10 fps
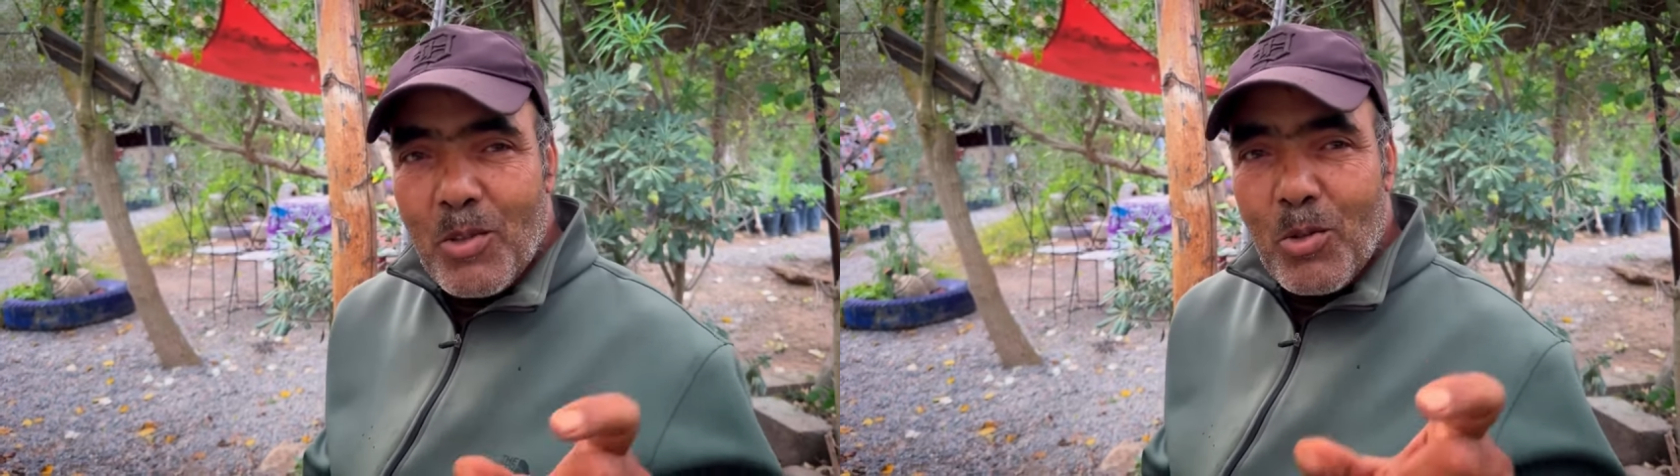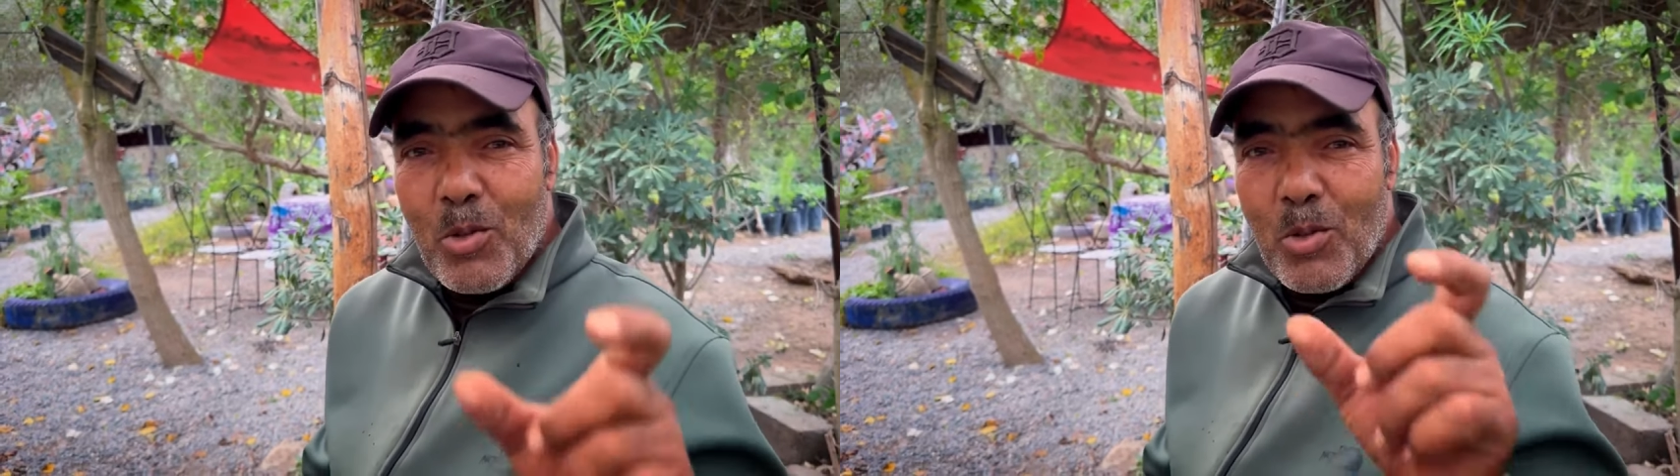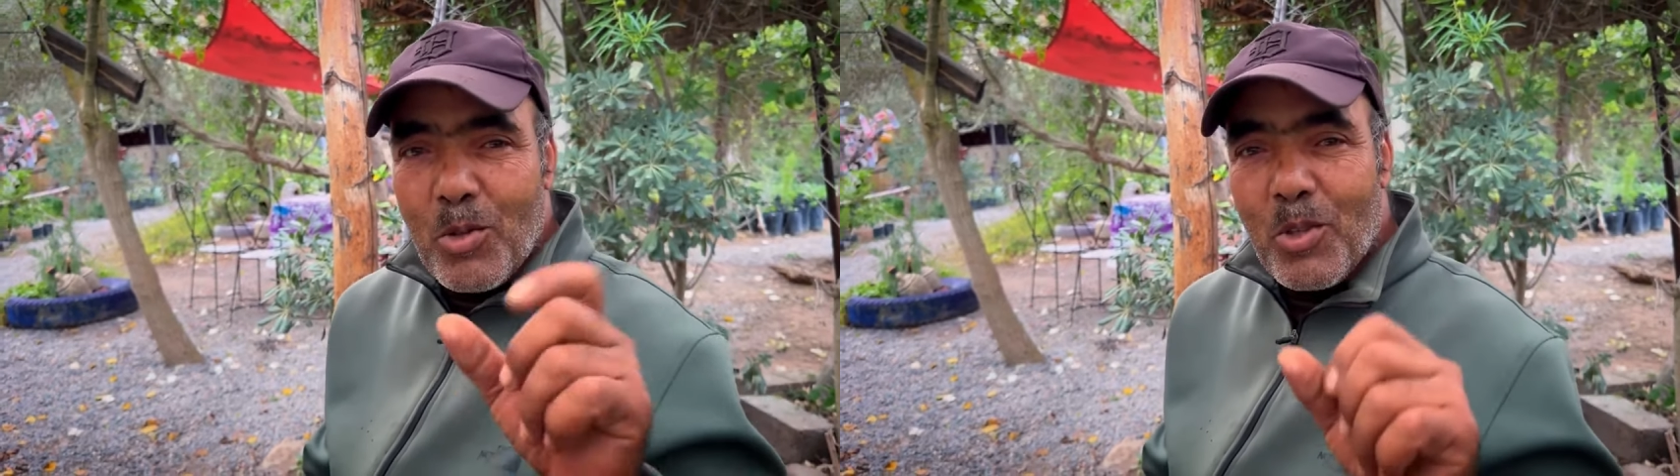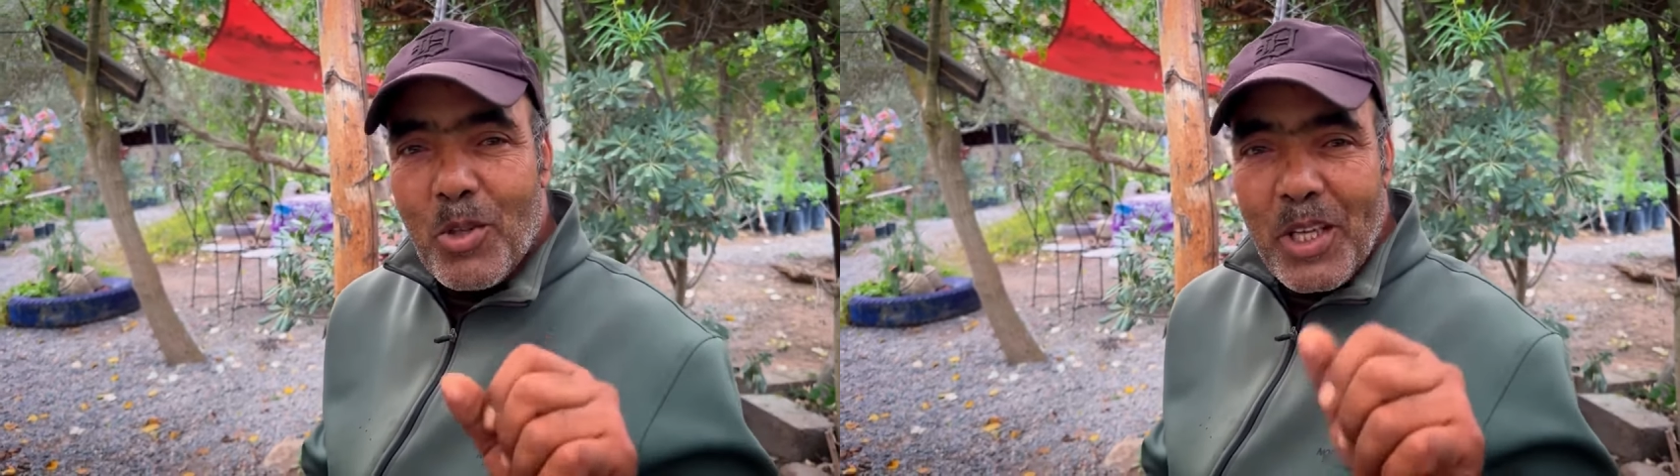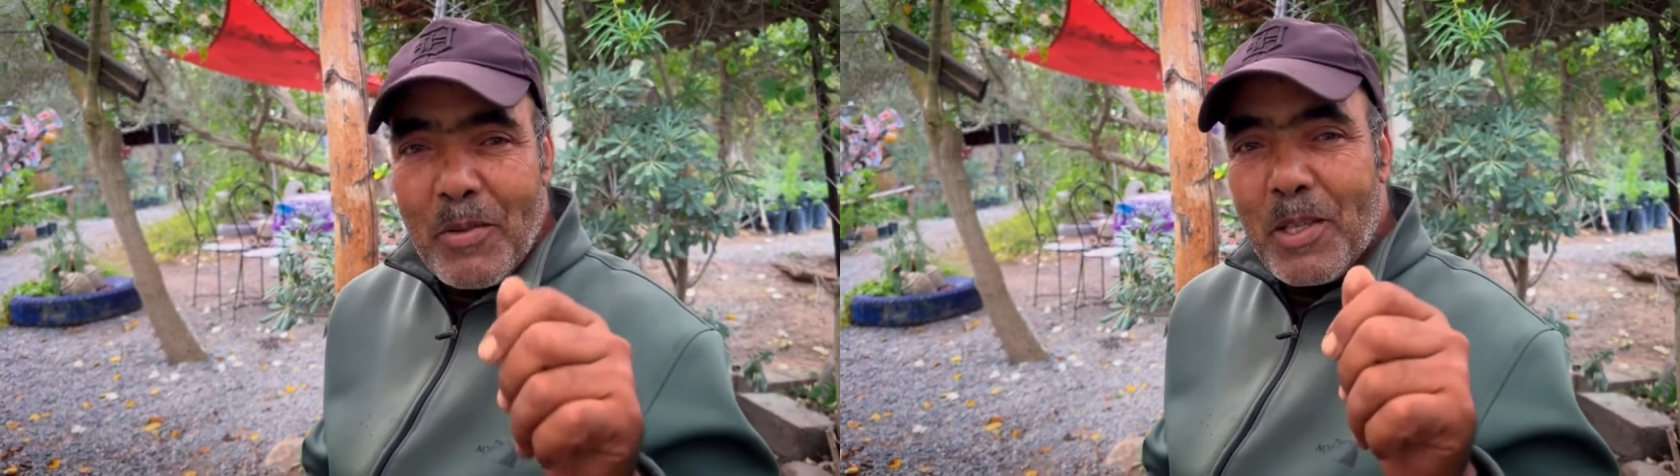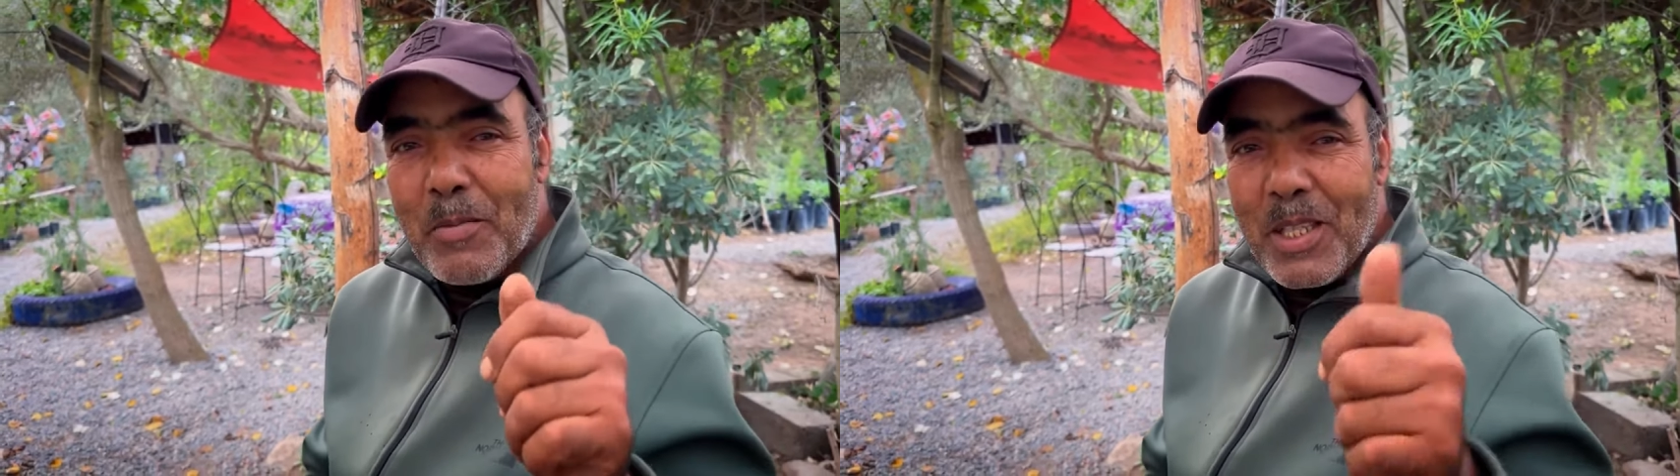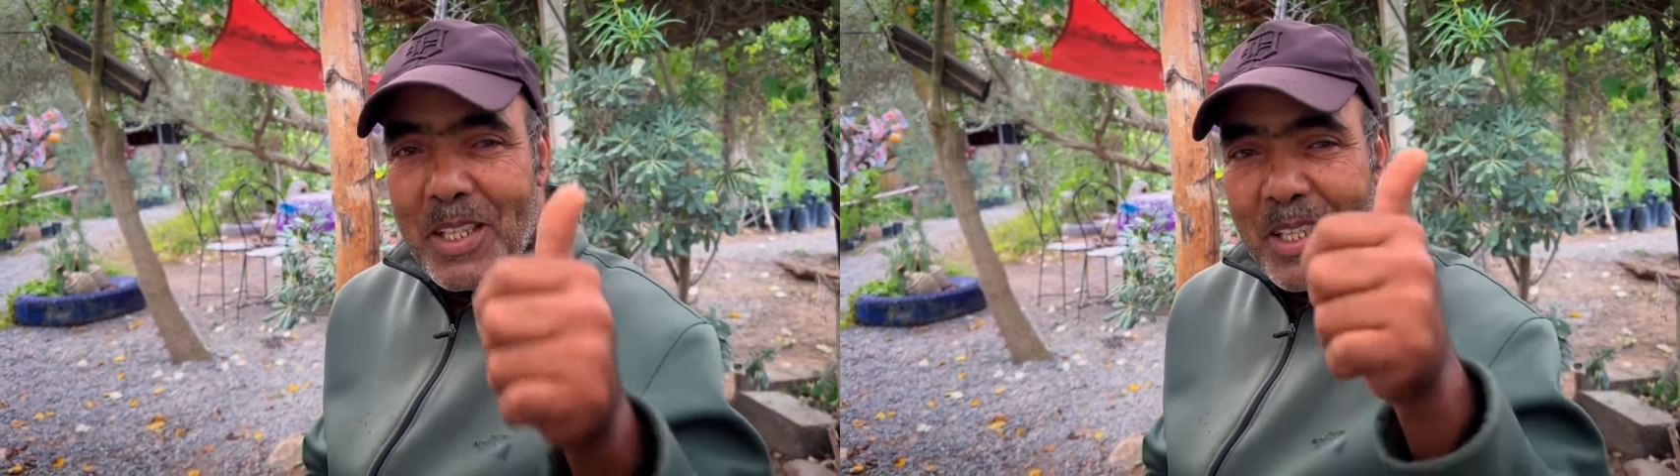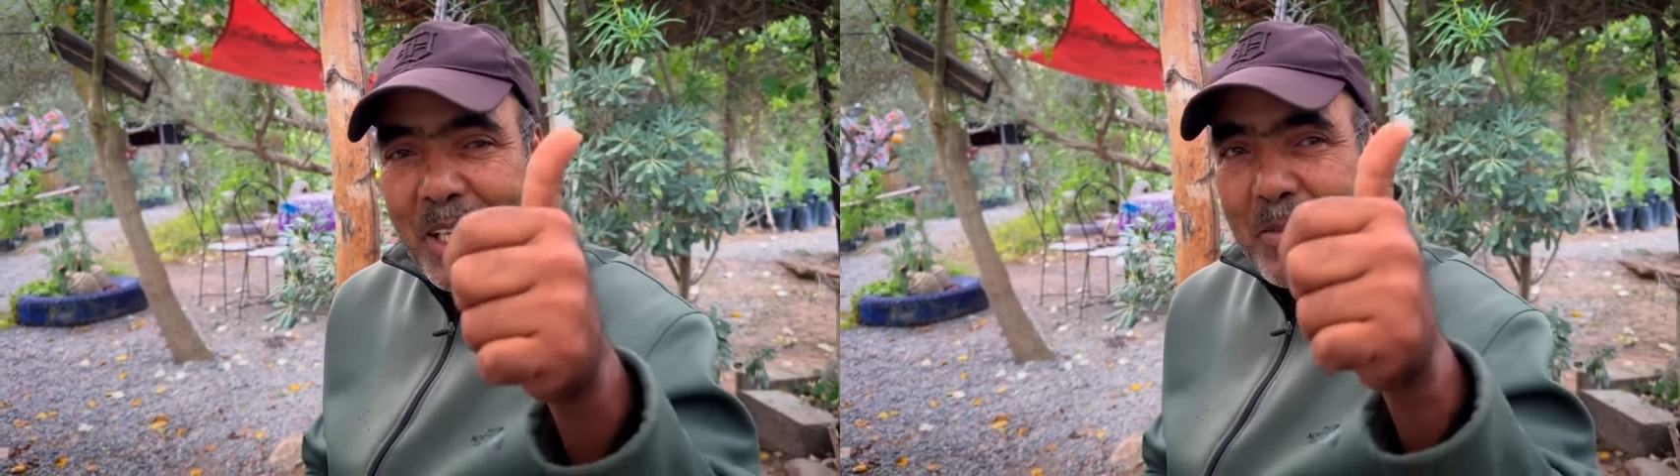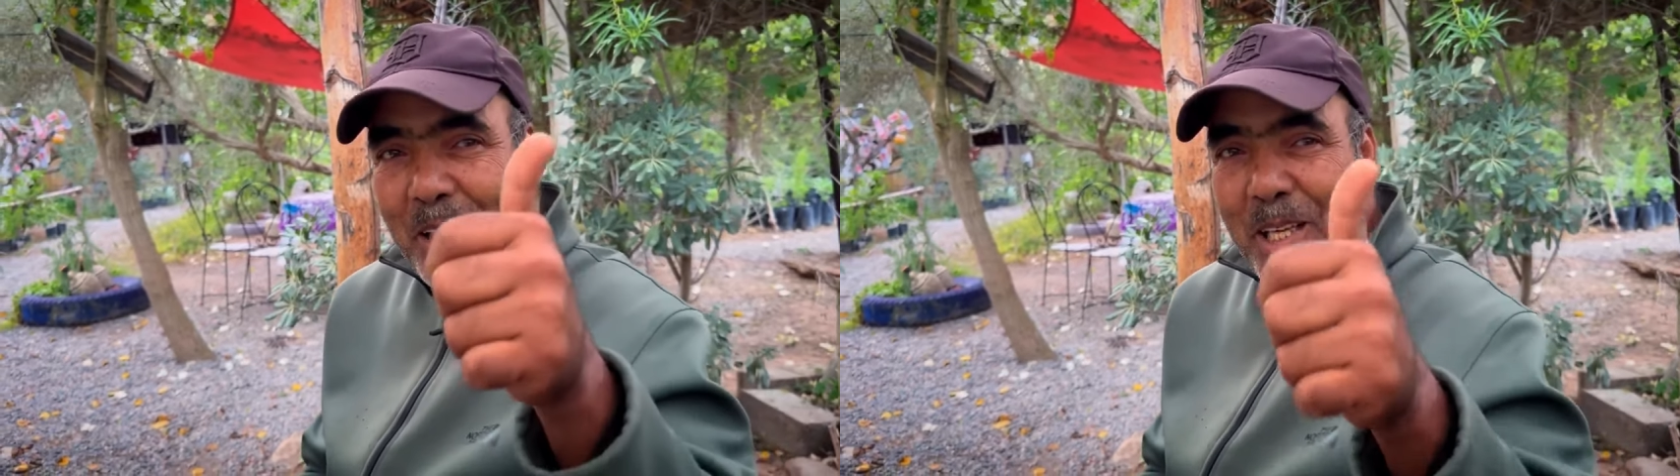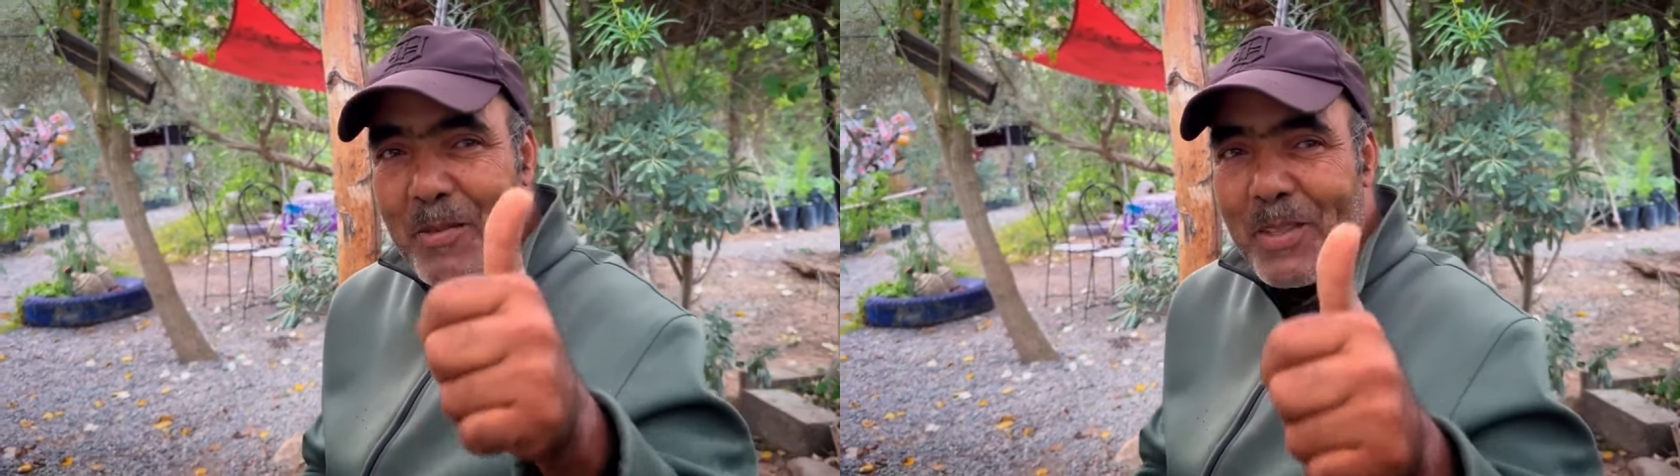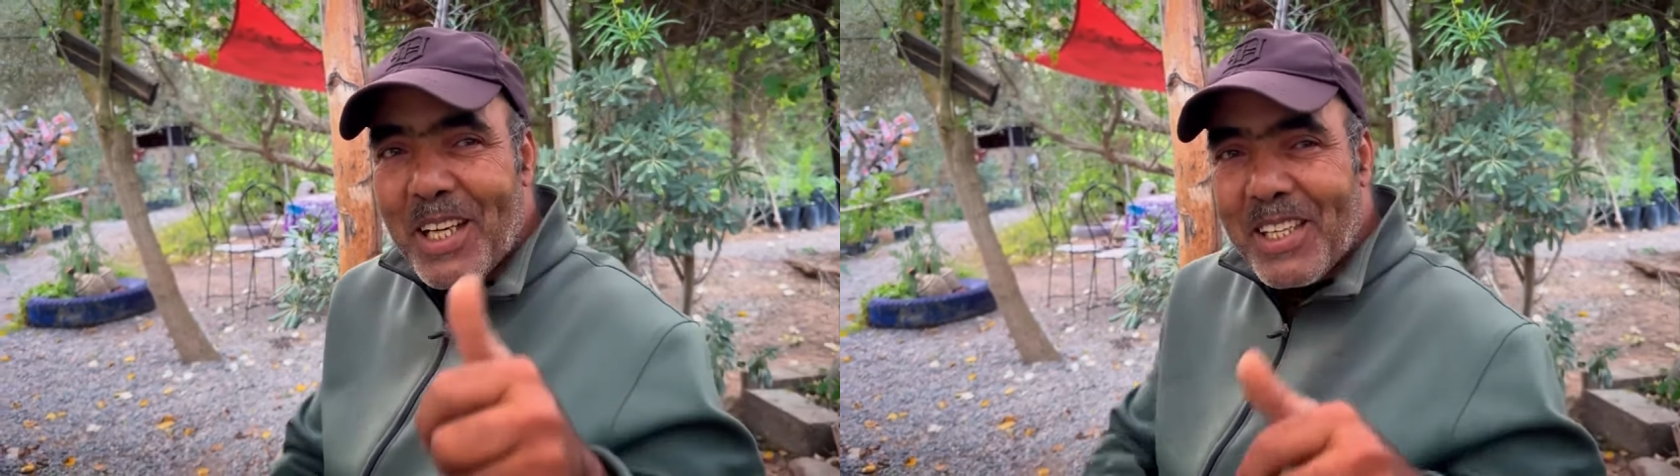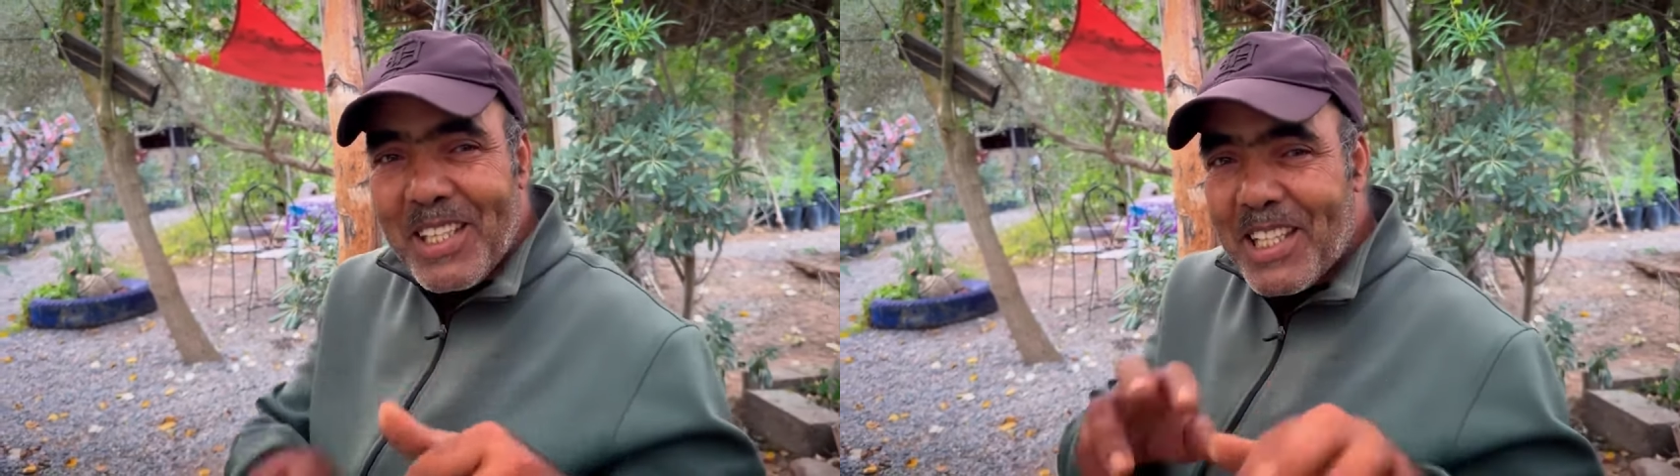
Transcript: وخويا عبد النبي راك في القلب كاع الناس